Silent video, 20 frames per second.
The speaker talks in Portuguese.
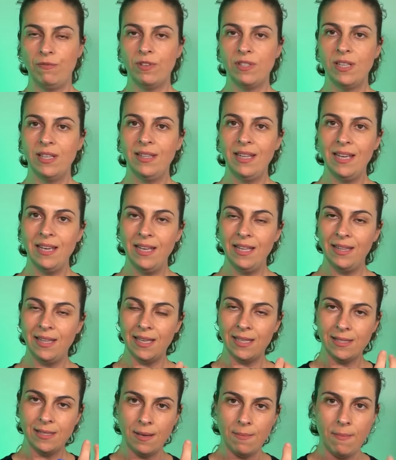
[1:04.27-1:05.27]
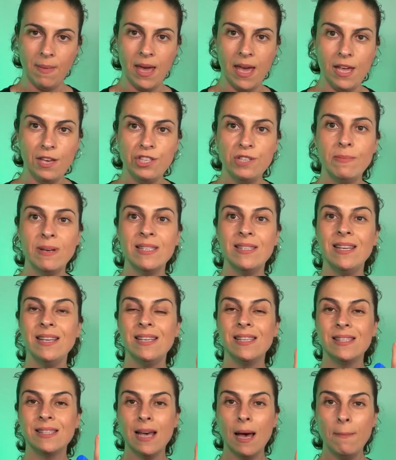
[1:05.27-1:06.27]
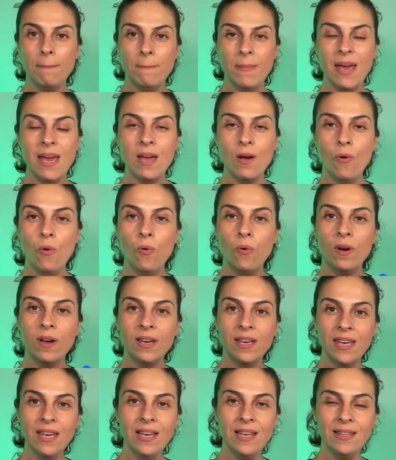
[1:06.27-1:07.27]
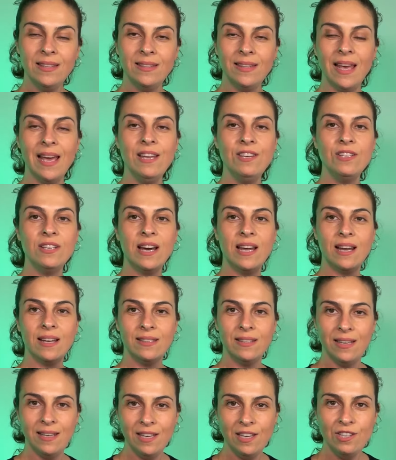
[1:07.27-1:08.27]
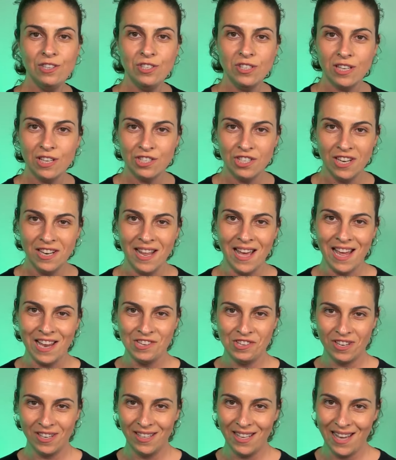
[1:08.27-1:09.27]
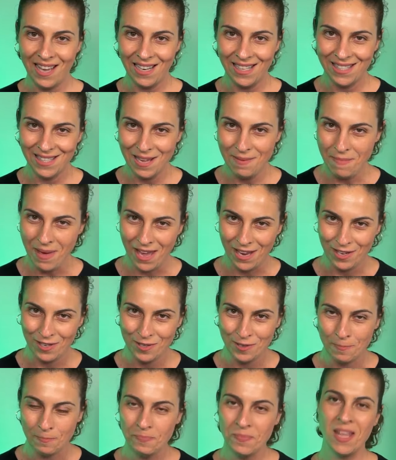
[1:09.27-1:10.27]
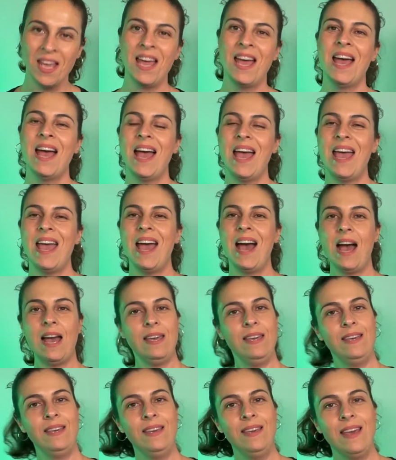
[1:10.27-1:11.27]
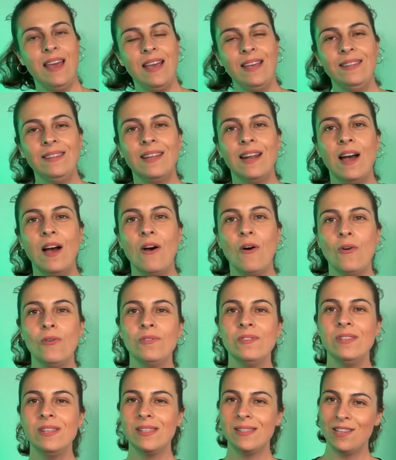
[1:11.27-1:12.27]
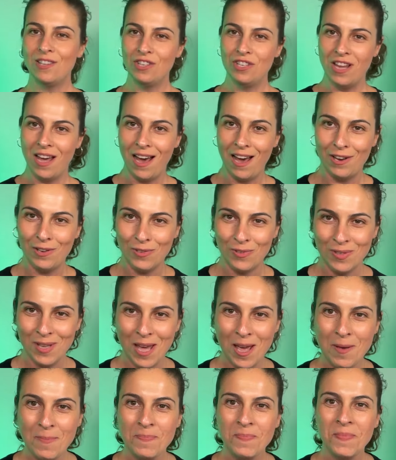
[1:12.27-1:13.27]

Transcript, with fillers: você tem que ter a semente, mas tem que saber o que, que tem de característica genética naquela semente. É aí que entra os estagiários, né?